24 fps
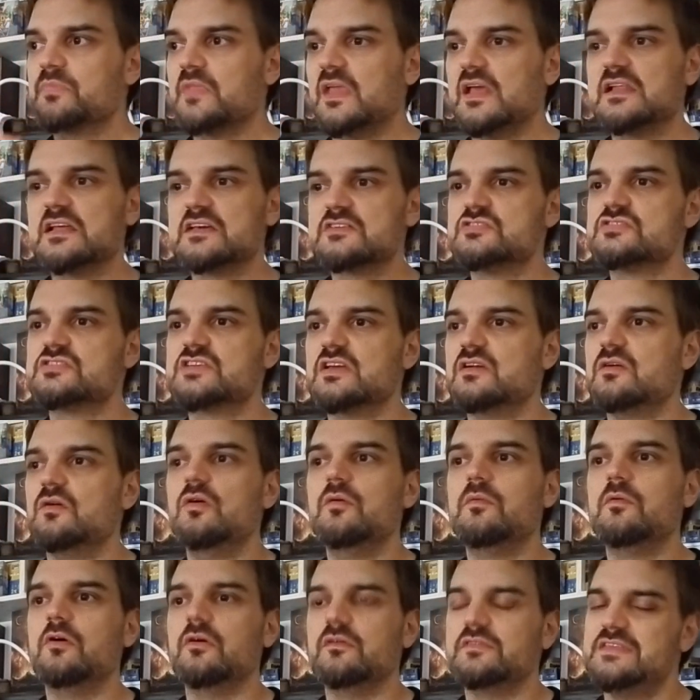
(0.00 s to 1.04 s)
El caso es que
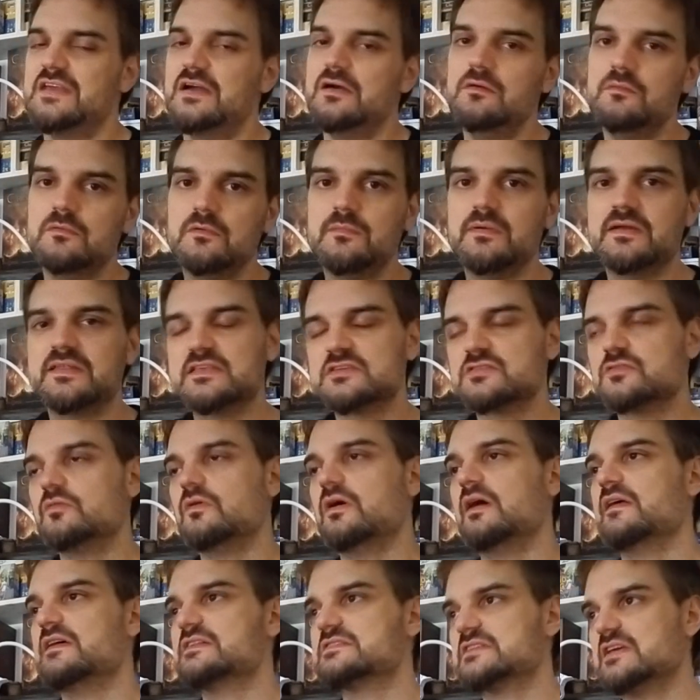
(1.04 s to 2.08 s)
hubo, ya hubo varias
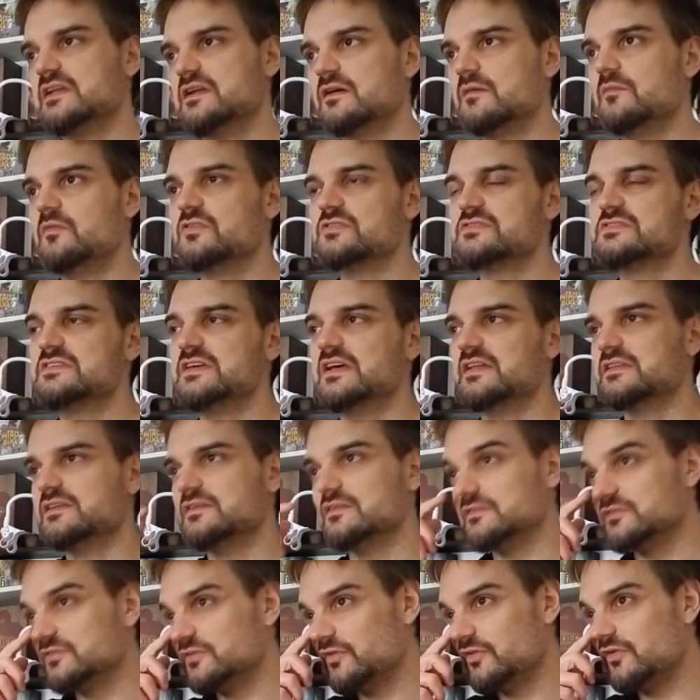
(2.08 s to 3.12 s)
jugadas que era como, hostia,
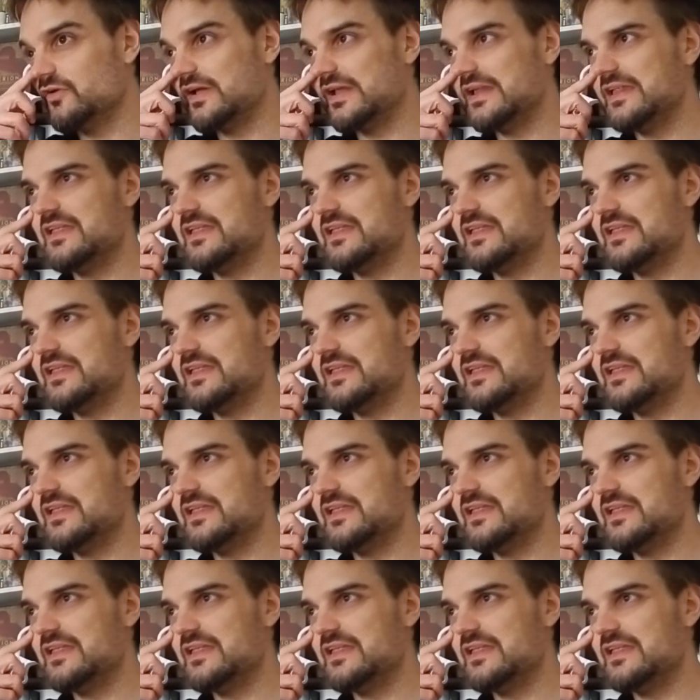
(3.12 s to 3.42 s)
tío, todo lo que